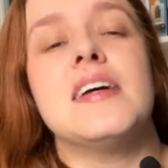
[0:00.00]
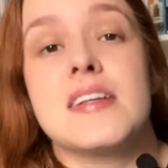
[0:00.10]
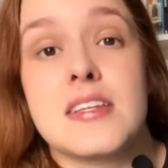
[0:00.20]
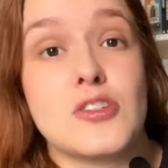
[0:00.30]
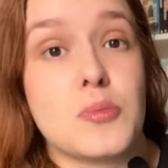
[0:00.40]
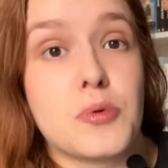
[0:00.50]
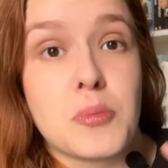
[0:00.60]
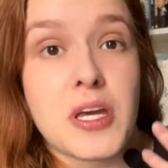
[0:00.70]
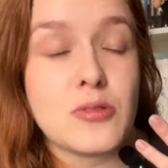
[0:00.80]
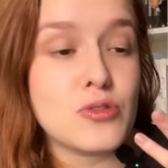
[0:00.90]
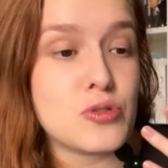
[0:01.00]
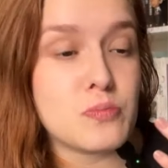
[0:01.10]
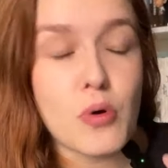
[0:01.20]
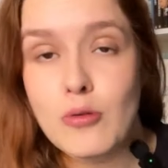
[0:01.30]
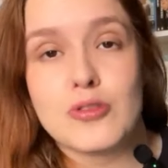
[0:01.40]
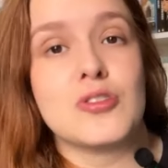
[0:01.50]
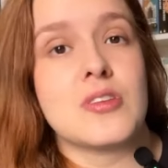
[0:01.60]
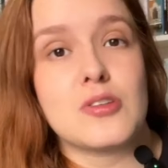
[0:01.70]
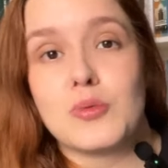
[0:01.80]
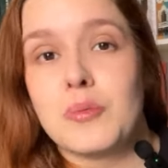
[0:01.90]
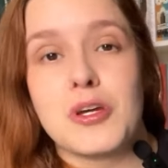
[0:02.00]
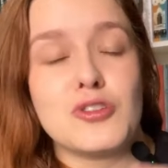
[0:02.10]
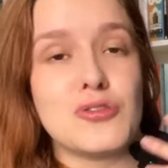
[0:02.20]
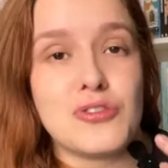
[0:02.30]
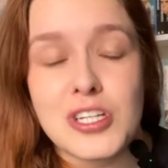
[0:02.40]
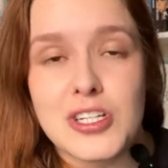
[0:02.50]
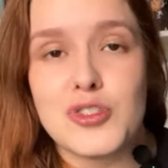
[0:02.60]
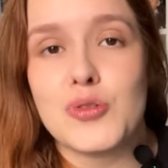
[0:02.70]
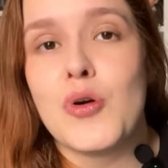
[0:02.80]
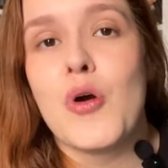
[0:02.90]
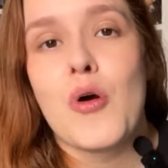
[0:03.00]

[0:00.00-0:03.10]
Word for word: Seja por meio de post, seja por meio de vídeo,